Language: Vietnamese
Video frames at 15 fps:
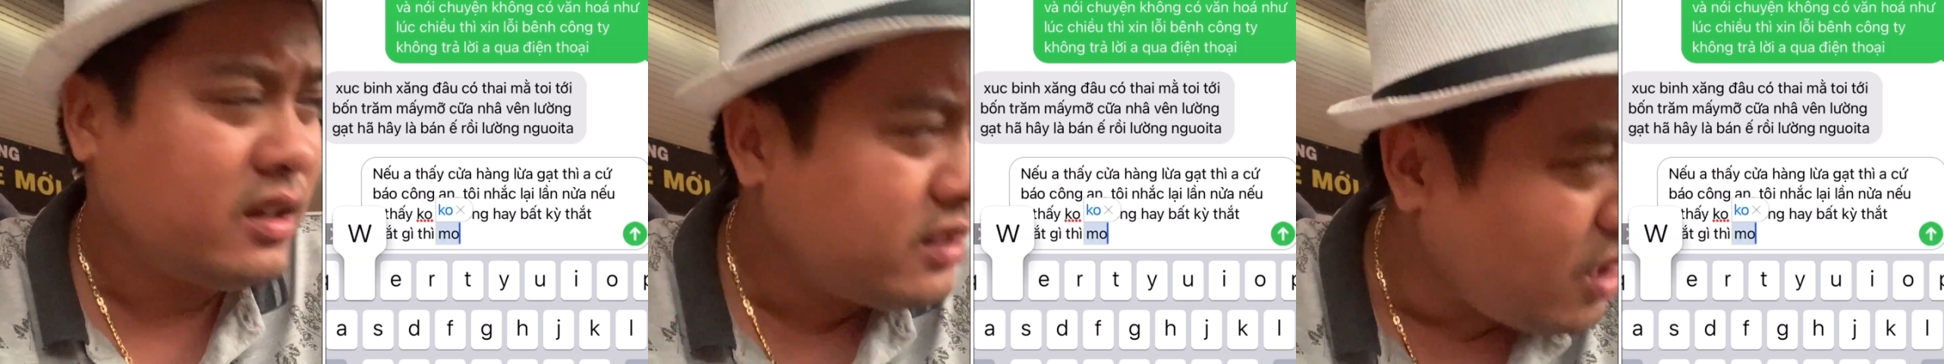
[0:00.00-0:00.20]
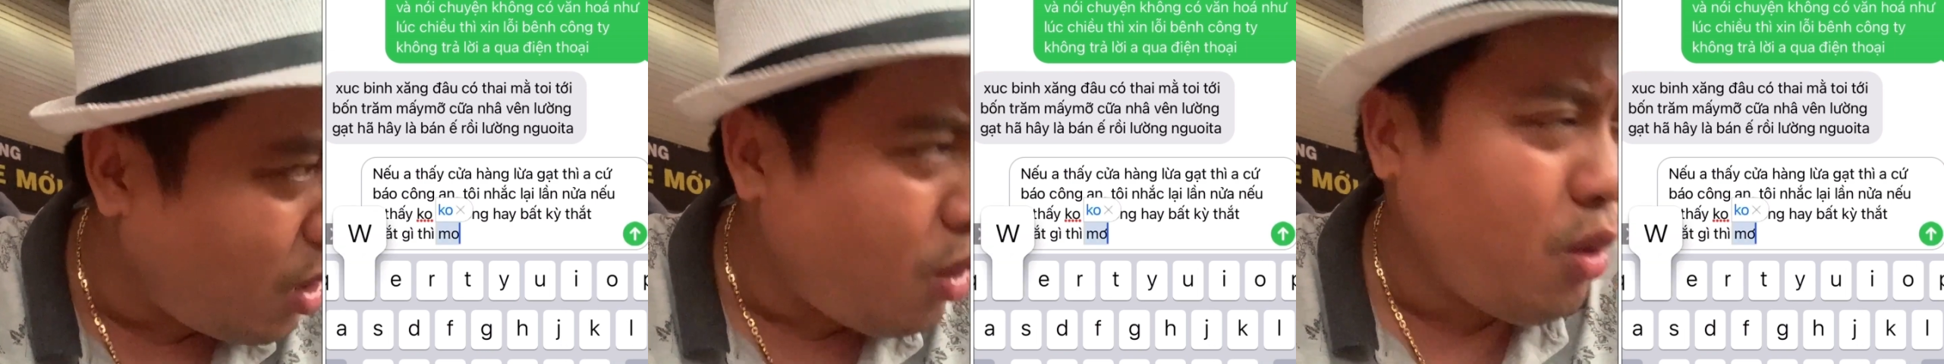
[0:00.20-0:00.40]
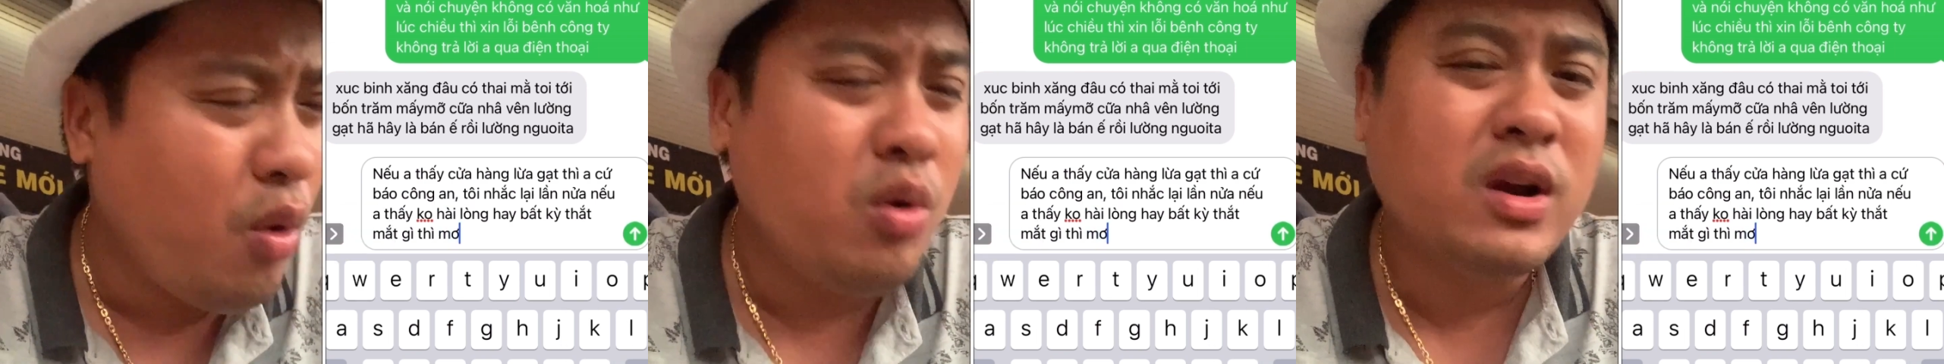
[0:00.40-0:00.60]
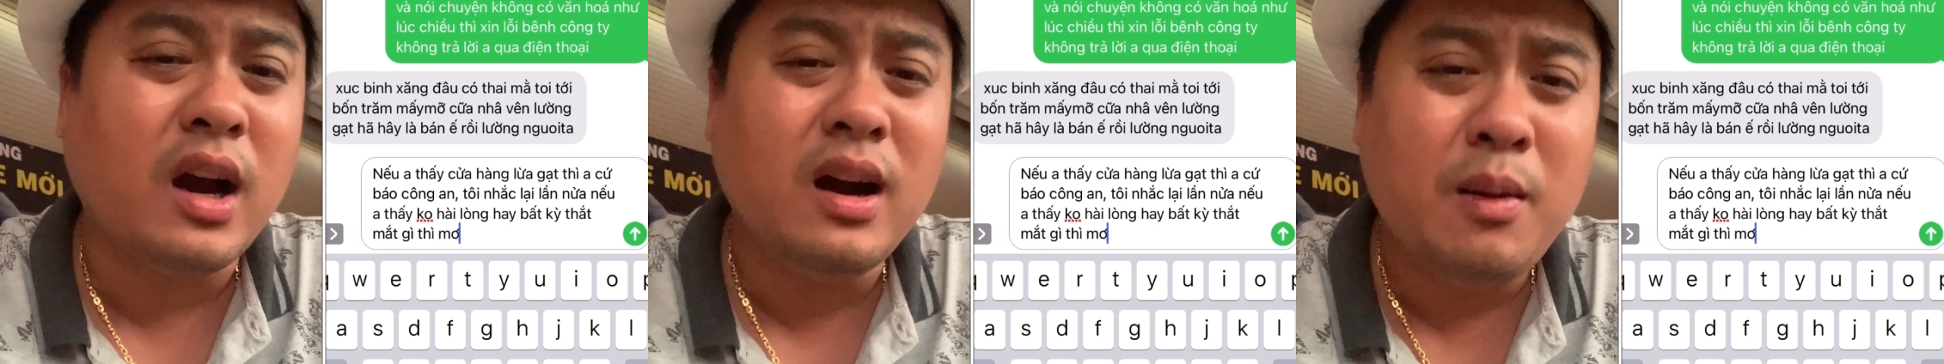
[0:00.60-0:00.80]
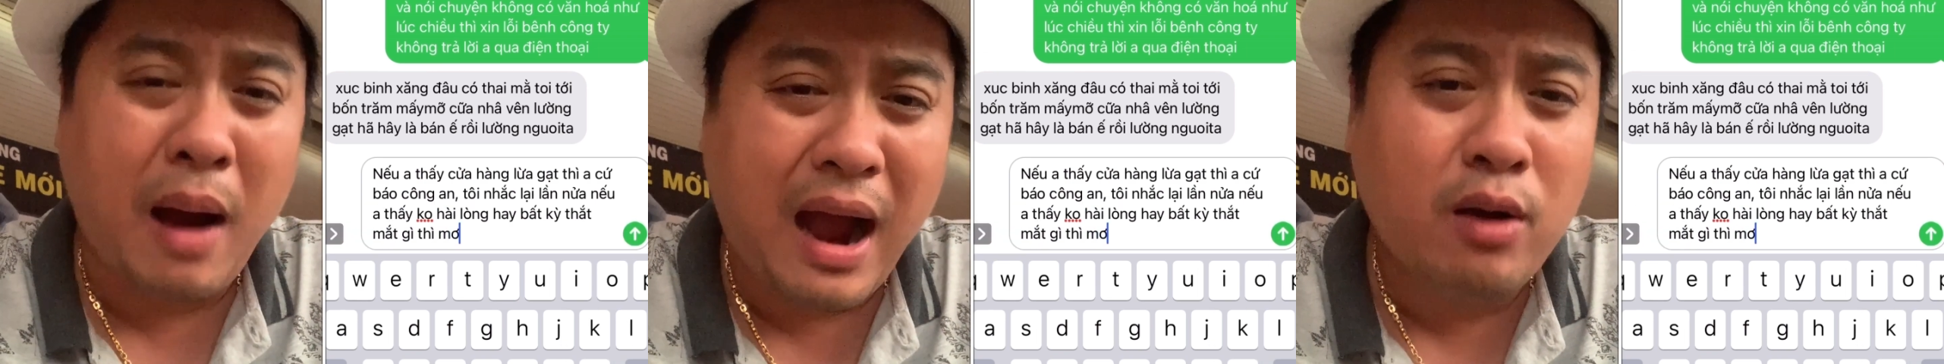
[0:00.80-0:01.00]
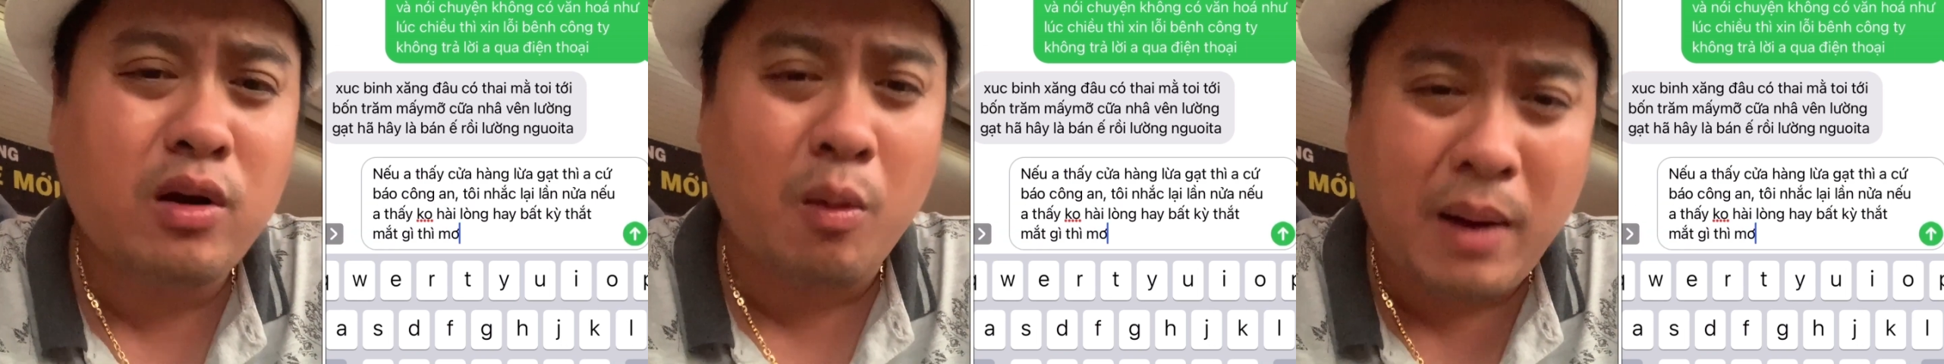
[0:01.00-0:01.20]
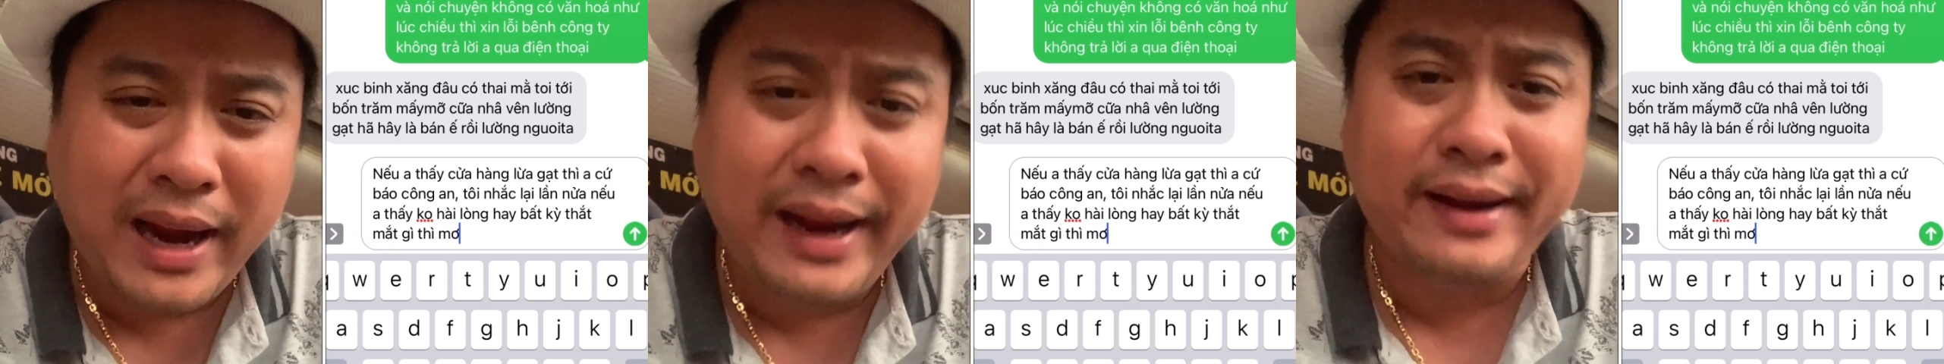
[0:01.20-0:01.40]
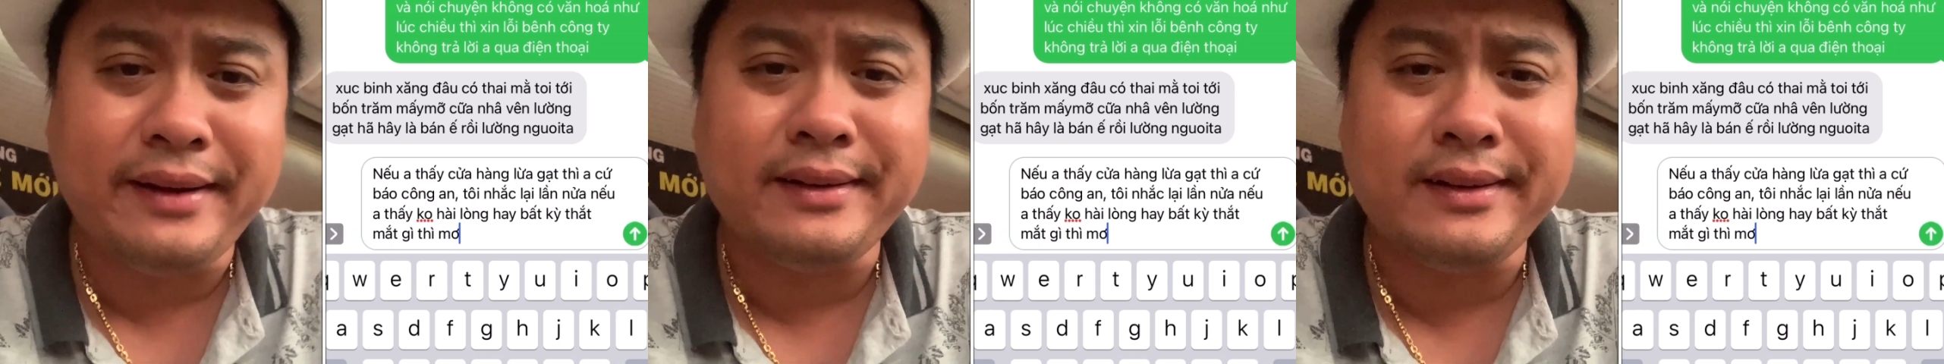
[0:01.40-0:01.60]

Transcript: chú cứ báo công an